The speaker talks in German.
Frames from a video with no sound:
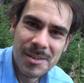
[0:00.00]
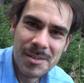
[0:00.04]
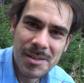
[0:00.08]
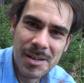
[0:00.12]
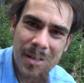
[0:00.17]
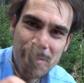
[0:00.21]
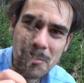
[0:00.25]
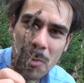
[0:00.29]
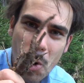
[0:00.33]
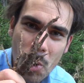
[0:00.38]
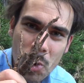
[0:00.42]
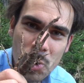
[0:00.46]

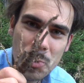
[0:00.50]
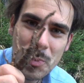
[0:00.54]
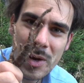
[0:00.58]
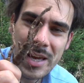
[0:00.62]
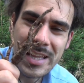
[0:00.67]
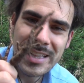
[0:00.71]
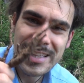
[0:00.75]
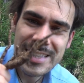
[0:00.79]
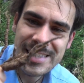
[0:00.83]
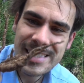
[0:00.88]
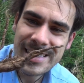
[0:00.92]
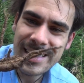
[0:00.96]
äh, Moorrübe
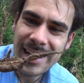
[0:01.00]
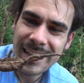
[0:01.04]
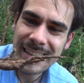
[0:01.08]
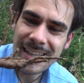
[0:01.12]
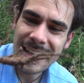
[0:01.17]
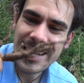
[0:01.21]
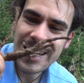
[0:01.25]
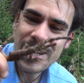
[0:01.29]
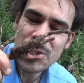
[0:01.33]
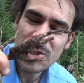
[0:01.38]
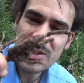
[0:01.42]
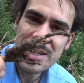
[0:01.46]
hinter sich hat.
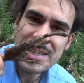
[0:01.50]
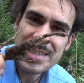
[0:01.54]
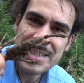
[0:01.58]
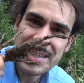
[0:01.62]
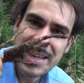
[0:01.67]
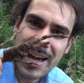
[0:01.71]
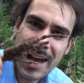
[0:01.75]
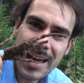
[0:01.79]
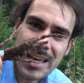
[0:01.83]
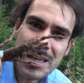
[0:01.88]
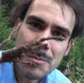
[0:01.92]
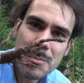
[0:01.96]
Allein schon das
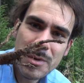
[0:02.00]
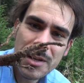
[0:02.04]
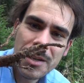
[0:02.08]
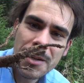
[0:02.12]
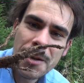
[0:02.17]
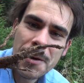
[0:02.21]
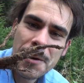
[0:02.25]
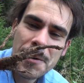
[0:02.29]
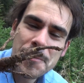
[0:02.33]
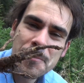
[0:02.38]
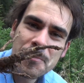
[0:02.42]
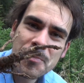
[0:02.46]

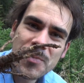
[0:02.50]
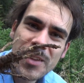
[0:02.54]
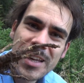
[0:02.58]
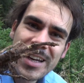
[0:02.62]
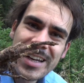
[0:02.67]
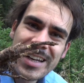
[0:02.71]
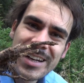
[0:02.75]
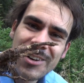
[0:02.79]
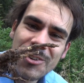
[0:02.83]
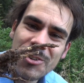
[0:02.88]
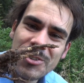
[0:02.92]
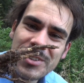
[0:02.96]
Keimen
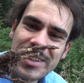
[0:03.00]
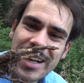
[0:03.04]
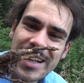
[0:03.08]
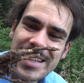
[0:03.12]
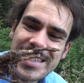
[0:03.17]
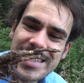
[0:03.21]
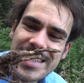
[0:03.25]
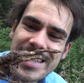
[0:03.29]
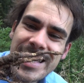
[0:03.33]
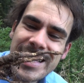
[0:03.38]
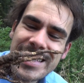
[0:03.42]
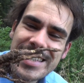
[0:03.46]
und
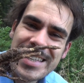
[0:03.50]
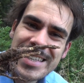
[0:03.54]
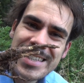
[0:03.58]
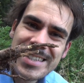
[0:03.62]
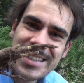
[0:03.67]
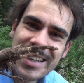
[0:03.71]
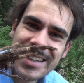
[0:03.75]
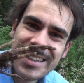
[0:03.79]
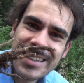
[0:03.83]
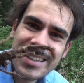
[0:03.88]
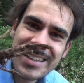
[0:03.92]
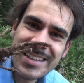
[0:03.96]
als
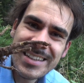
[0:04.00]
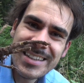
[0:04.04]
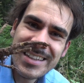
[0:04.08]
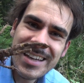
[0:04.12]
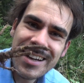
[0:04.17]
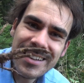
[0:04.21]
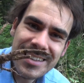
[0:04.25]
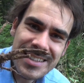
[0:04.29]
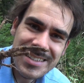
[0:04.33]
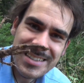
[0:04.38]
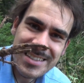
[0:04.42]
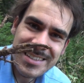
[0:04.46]
nächstes dann
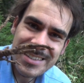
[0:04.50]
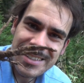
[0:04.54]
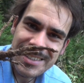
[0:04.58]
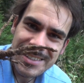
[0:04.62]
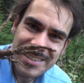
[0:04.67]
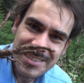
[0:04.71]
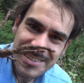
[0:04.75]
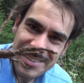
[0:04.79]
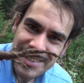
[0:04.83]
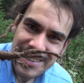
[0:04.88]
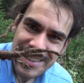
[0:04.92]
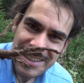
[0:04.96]
ja, das,
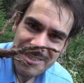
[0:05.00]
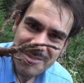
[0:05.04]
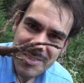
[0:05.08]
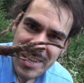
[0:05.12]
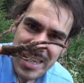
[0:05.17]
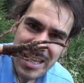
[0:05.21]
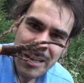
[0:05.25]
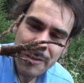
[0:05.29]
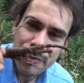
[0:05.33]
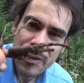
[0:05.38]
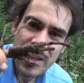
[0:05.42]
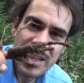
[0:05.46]
das, den
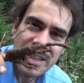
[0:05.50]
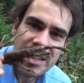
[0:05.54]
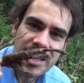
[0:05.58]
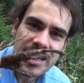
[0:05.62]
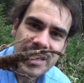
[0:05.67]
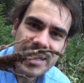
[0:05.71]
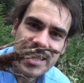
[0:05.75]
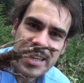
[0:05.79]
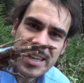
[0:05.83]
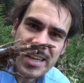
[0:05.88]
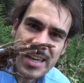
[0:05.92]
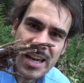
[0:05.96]
Weg finden
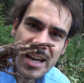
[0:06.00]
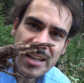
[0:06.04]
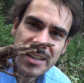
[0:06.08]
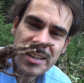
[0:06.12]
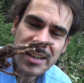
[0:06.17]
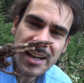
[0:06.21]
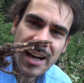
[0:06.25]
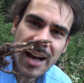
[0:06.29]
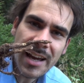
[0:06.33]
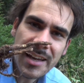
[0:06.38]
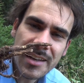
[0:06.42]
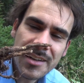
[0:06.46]
in die
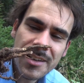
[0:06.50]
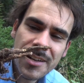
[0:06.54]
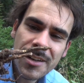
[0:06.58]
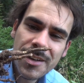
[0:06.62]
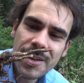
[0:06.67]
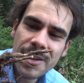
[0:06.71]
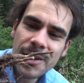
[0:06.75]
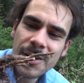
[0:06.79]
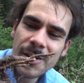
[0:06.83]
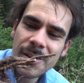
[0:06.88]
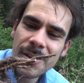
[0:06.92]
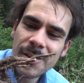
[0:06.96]
Erde rein.
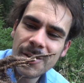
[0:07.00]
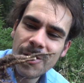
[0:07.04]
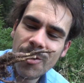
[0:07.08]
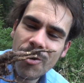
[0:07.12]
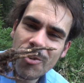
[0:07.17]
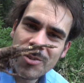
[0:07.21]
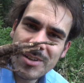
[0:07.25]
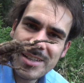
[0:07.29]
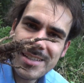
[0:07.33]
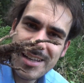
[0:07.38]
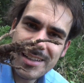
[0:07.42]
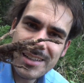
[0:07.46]

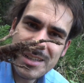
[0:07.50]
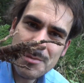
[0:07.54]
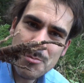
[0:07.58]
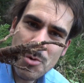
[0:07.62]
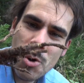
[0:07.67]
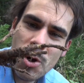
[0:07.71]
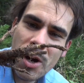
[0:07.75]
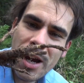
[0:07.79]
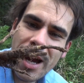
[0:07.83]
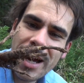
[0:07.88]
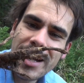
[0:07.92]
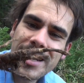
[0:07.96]
Und das hat die
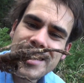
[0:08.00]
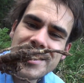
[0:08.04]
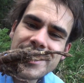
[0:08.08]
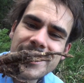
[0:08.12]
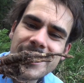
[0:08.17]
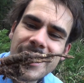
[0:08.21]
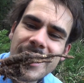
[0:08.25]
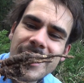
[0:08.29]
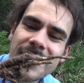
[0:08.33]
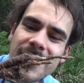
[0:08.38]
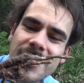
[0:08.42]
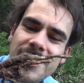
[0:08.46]
Möhre
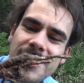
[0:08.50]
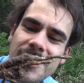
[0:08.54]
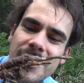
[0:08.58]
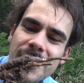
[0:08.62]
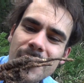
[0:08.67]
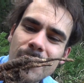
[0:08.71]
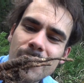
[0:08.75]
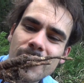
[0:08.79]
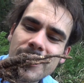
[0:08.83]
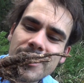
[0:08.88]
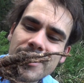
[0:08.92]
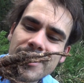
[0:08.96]
alles hinter
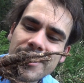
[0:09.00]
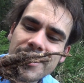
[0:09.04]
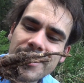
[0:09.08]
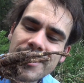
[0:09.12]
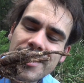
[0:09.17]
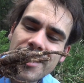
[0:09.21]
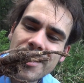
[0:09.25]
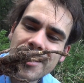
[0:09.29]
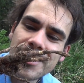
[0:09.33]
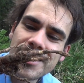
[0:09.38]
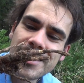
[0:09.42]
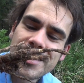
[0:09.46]
sich und
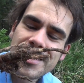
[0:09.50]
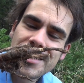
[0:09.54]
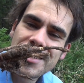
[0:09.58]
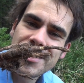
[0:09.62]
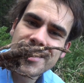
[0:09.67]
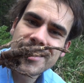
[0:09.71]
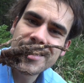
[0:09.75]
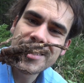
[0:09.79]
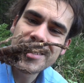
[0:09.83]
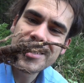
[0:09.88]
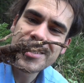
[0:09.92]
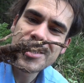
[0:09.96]
ja, sie,
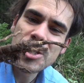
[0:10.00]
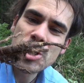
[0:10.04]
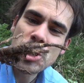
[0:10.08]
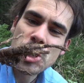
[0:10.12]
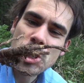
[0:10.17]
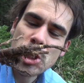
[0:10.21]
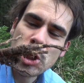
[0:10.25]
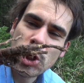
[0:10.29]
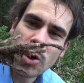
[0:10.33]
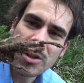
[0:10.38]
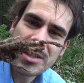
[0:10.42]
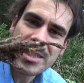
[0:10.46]
sie
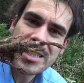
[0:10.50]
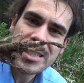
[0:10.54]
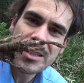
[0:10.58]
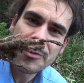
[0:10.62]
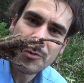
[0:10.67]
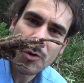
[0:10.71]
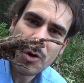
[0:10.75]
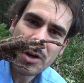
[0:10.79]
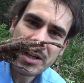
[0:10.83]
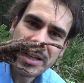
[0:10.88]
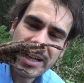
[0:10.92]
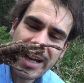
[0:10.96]
strotzt
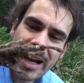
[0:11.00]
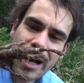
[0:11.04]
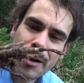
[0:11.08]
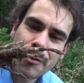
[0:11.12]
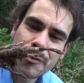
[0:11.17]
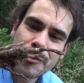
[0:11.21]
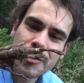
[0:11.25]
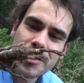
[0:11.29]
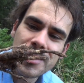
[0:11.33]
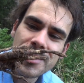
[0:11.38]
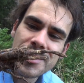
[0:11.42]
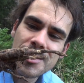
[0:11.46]
vor
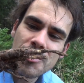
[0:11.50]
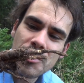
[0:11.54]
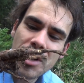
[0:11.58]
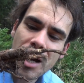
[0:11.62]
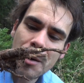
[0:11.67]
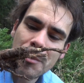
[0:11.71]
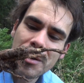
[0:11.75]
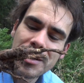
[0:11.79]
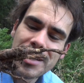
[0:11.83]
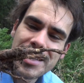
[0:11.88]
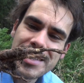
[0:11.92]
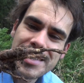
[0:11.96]
Kraft, so
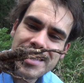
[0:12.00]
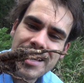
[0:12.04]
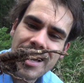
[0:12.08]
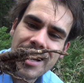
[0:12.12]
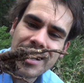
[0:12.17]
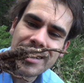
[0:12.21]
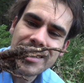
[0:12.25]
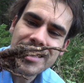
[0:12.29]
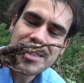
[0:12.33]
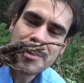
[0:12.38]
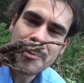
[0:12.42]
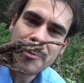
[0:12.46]
kann man das
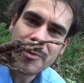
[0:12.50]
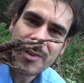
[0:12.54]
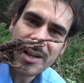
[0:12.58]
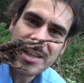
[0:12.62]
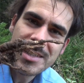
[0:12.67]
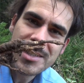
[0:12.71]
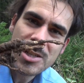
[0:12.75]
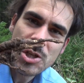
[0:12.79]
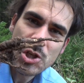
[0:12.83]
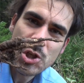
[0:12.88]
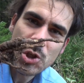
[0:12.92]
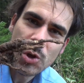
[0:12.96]
sagen. Diese
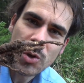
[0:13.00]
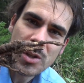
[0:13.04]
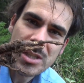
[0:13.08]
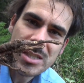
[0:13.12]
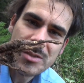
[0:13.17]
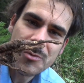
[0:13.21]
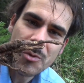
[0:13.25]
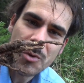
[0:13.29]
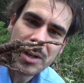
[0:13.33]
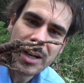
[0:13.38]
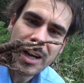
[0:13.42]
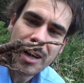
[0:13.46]
Pflanze
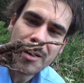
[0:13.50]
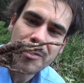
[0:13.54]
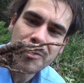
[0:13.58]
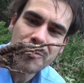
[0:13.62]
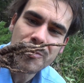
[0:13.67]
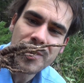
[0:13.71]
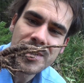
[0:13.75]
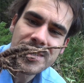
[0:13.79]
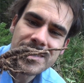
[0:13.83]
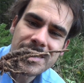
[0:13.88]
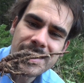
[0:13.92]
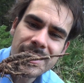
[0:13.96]
strotzt vor
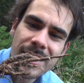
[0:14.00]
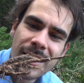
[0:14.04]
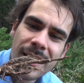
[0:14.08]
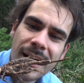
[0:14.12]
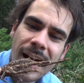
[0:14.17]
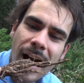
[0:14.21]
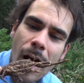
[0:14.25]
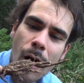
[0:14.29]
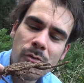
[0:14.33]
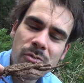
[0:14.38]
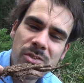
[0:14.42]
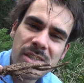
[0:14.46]
Kraft, weil sie
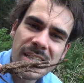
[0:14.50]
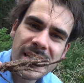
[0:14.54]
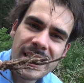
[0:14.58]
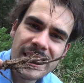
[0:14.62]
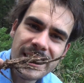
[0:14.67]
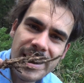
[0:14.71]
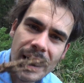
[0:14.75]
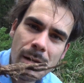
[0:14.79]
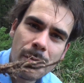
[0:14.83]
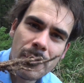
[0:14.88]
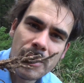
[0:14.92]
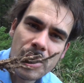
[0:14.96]
auf sich
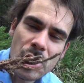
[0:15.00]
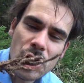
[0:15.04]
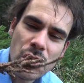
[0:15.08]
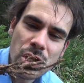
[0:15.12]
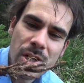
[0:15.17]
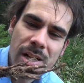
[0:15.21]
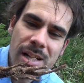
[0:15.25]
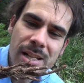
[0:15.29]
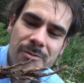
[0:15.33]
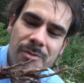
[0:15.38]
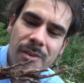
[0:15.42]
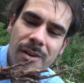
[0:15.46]
selber
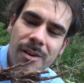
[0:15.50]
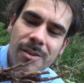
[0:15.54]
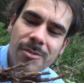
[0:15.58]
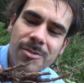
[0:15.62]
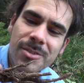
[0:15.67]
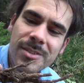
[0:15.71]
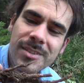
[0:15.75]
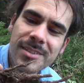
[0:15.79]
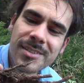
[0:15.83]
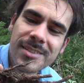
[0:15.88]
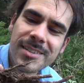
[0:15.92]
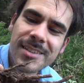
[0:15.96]
gestellt war
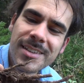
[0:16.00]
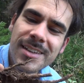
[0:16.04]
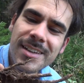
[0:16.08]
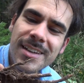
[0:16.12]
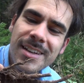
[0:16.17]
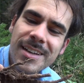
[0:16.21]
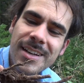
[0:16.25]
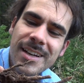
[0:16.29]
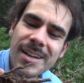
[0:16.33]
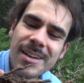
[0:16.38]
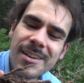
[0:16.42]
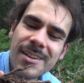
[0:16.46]
und
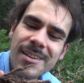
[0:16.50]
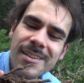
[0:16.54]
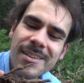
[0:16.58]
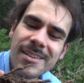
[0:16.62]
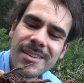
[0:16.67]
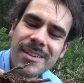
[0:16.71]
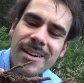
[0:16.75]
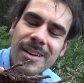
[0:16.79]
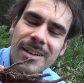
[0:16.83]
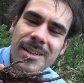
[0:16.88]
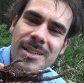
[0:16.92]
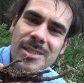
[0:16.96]

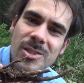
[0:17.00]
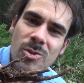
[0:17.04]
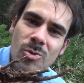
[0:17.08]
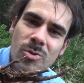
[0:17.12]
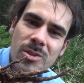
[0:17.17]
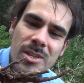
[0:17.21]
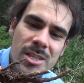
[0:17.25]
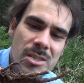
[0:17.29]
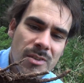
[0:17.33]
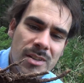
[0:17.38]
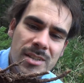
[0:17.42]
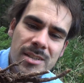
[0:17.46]
ja,
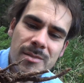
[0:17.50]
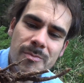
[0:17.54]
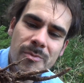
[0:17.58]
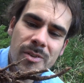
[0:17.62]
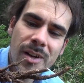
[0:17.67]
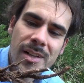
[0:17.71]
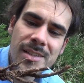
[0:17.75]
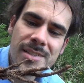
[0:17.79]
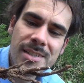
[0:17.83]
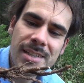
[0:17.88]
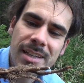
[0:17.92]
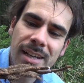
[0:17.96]
gesund ist. Wenn die
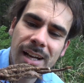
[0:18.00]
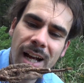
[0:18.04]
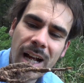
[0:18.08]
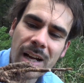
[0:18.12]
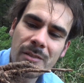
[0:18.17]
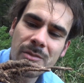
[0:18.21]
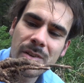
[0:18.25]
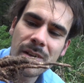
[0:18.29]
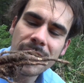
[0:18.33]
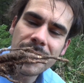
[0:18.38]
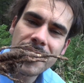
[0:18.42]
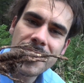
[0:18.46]
Pflanze
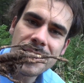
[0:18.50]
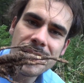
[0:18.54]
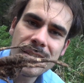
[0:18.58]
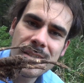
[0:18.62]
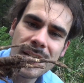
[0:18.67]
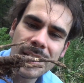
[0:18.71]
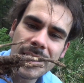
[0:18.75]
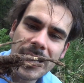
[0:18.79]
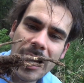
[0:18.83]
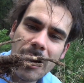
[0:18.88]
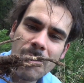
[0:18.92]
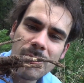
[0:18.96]
krank wäre, dann geht
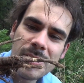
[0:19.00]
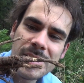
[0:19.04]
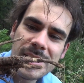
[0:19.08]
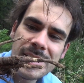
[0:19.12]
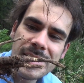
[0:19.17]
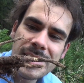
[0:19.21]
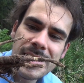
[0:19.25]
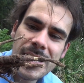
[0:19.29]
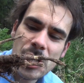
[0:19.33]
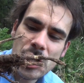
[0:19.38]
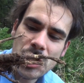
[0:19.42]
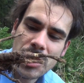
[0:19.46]
sie hier
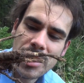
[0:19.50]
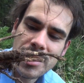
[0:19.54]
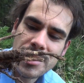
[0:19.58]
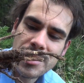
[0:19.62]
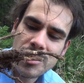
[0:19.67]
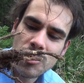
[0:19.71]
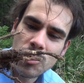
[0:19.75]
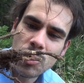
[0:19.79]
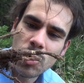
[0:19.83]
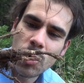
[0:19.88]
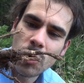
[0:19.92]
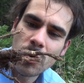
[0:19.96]
draußen sehr schnell
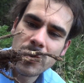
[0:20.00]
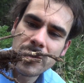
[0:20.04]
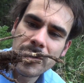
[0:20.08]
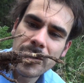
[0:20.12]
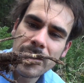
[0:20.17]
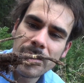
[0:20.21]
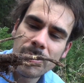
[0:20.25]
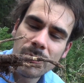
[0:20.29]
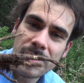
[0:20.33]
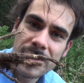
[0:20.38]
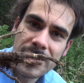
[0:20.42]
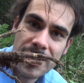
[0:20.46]
zugrunde.
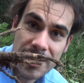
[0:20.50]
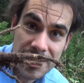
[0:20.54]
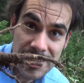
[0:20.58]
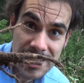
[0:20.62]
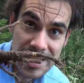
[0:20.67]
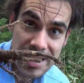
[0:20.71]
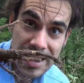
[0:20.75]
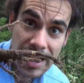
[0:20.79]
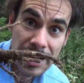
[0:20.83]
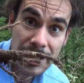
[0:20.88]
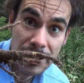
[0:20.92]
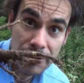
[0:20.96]
Und hier hat
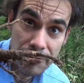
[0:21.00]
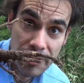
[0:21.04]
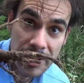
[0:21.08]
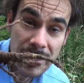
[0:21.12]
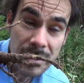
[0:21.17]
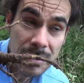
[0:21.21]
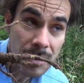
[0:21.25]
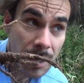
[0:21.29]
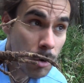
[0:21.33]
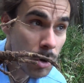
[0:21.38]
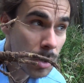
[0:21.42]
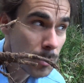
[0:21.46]
es einen langen
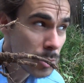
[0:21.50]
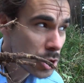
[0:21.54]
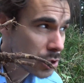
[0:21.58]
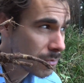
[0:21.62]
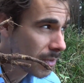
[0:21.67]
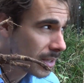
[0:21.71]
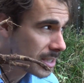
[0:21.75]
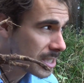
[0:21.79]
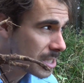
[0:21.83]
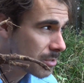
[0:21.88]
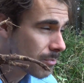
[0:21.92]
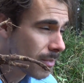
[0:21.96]
Winter auch im
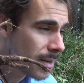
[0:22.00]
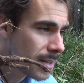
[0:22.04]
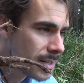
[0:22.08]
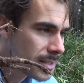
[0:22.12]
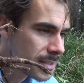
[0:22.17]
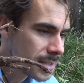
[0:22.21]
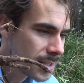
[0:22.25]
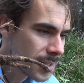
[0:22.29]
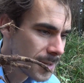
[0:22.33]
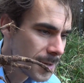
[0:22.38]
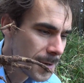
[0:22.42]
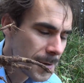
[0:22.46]

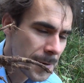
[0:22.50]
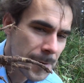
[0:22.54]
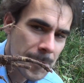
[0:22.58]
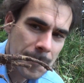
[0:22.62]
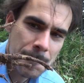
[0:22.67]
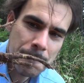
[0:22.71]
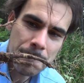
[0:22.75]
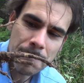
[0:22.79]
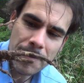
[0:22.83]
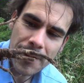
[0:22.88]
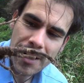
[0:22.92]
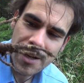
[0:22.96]
Schwarzwald.
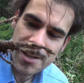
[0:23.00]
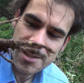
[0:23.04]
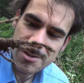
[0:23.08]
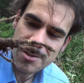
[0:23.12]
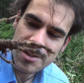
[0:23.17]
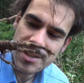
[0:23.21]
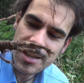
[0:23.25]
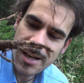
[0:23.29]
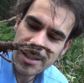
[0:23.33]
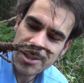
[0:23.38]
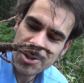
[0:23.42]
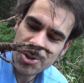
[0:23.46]

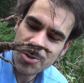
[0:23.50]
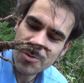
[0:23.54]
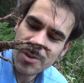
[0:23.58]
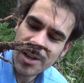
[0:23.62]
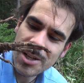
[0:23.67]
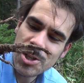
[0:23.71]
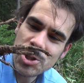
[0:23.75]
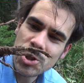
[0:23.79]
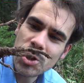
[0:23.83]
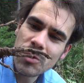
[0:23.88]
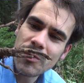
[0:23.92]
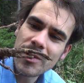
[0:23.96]
Also die hat schon
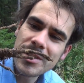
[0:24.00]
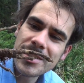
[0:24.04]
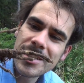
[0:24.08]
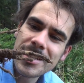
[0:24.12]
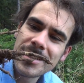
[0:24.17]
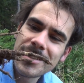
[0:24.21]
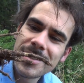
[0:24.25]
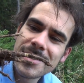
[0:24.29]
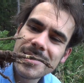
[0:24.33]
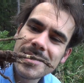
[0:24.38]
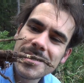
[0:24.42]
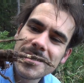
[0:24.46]
ganz schön was
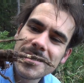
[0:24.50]
hinter